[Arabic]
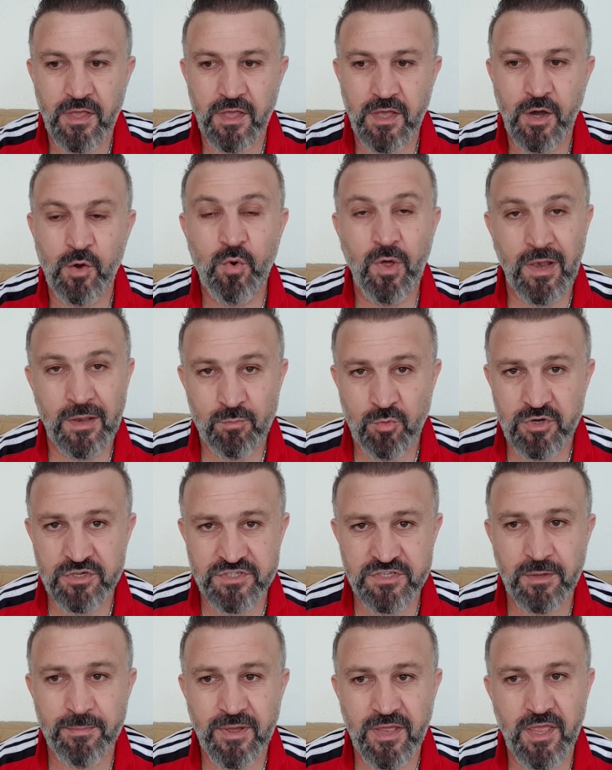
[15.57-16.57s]
او على
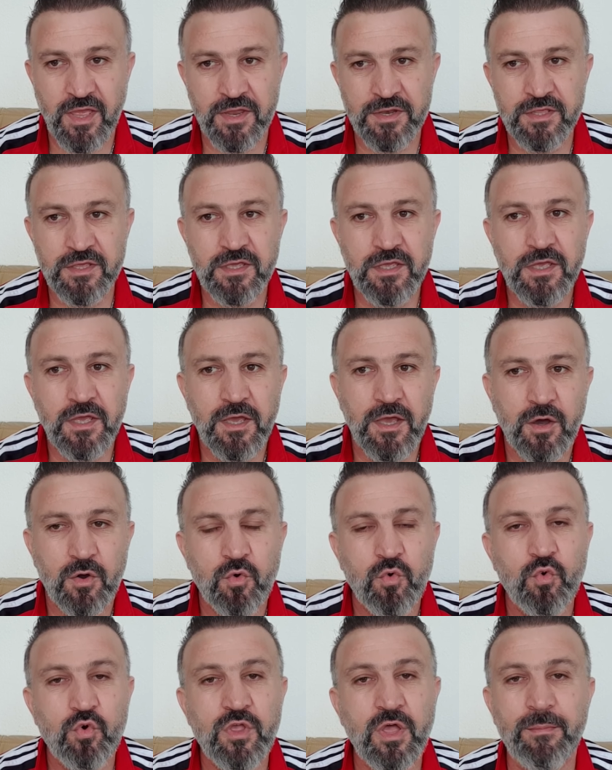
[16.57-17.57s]
معظمها يعني
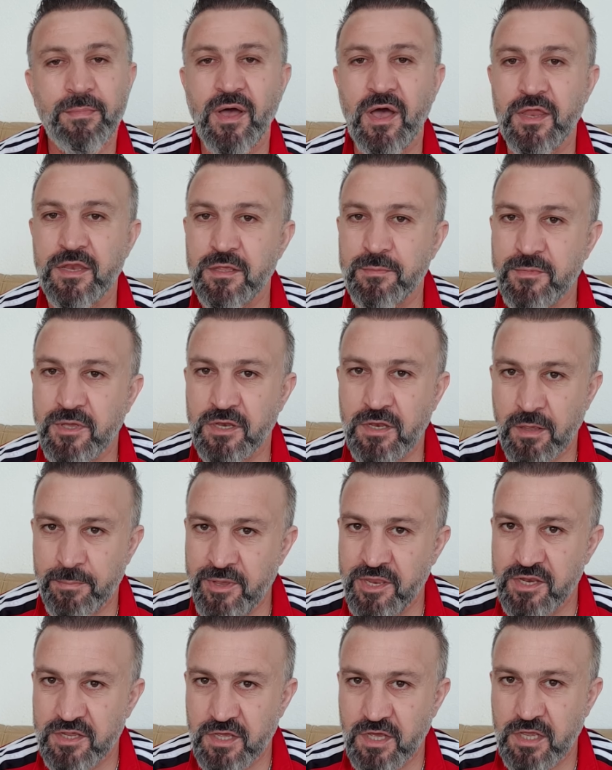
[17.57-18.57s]
وكمان يمكن
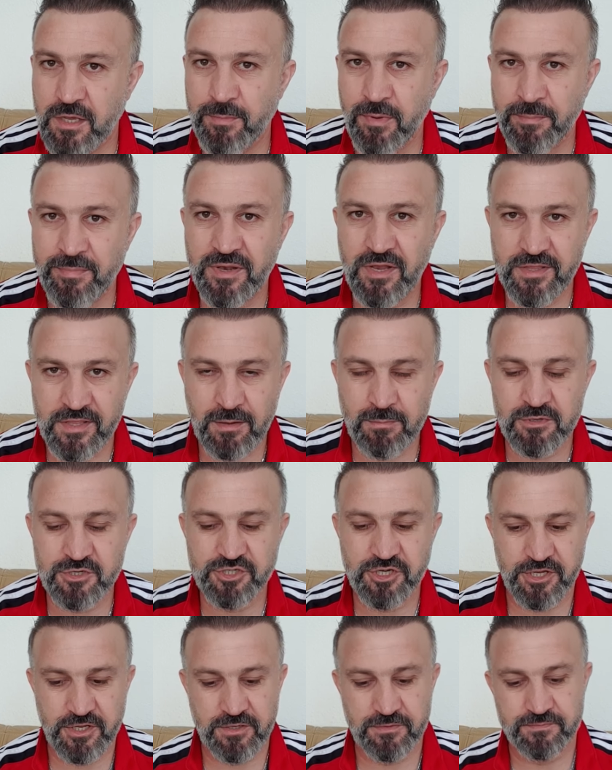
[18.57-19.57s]
امريكا كمان بالايام
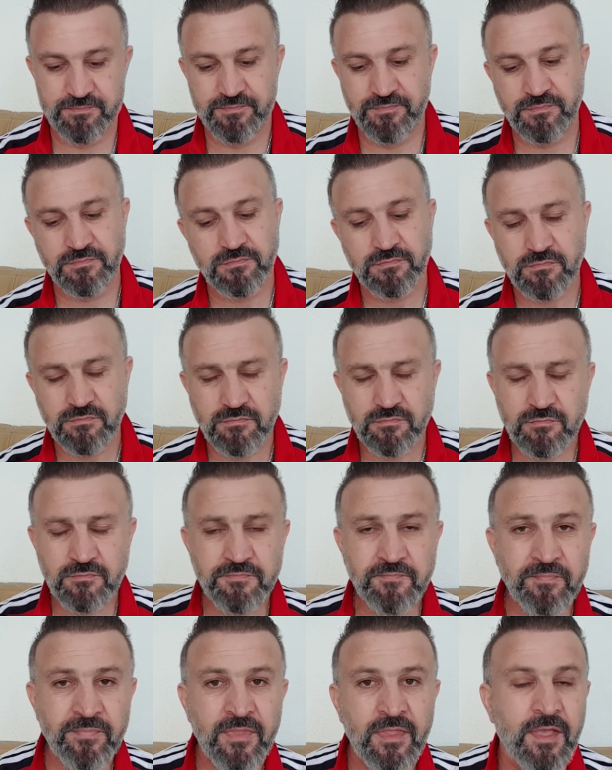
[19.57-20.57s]
الجايه
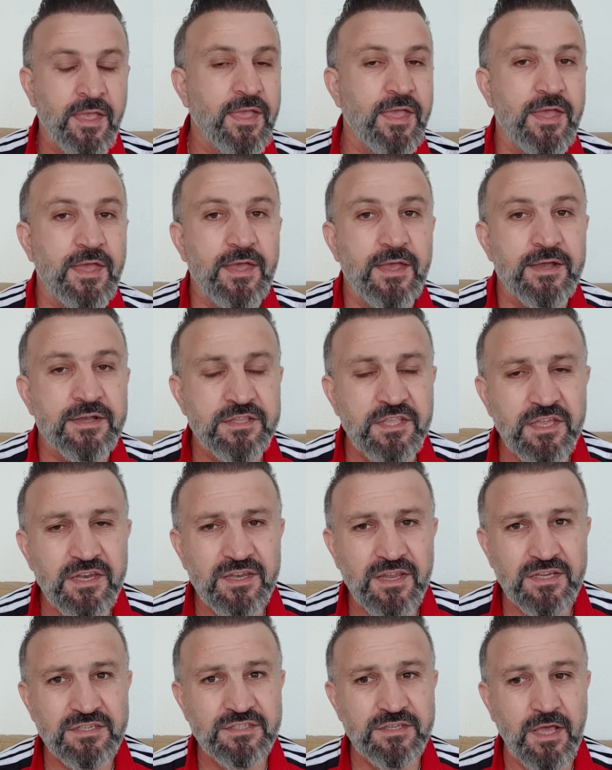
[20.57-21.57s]
كثير
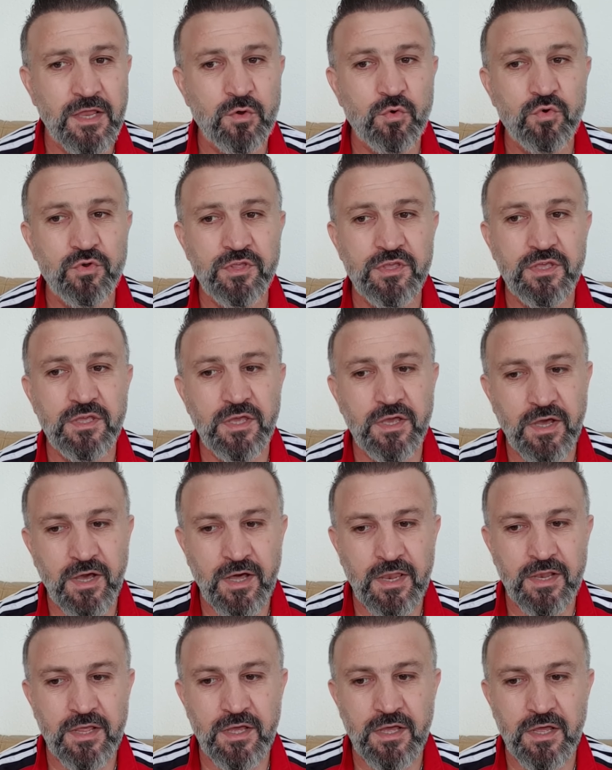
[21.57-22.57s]
ناس سالوني
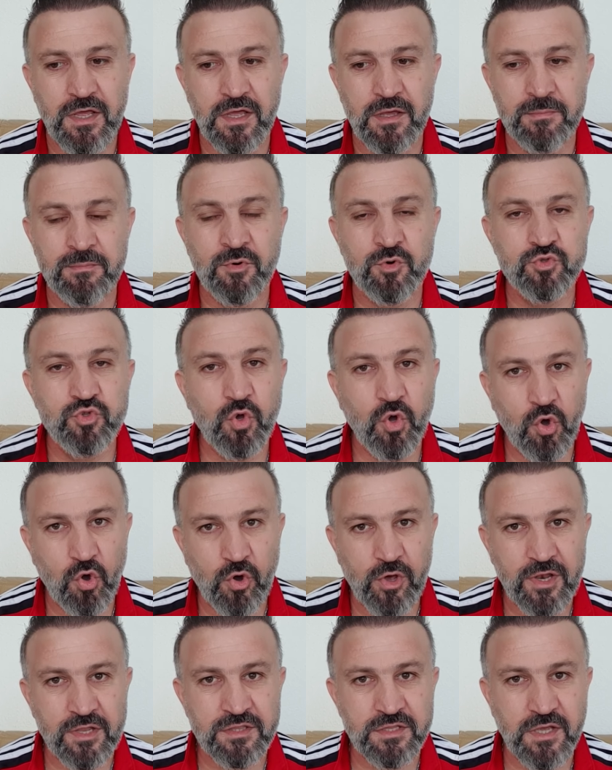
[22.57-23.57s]
على موضوع
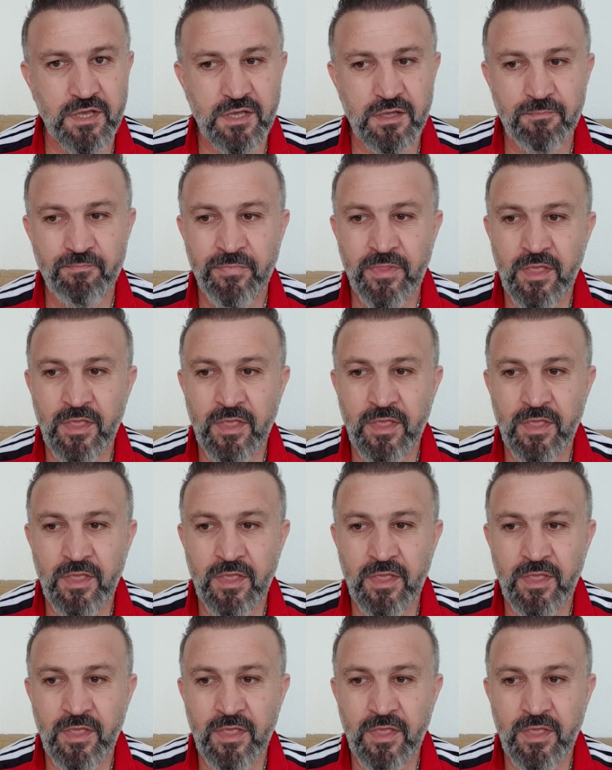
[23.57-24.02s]
هولندا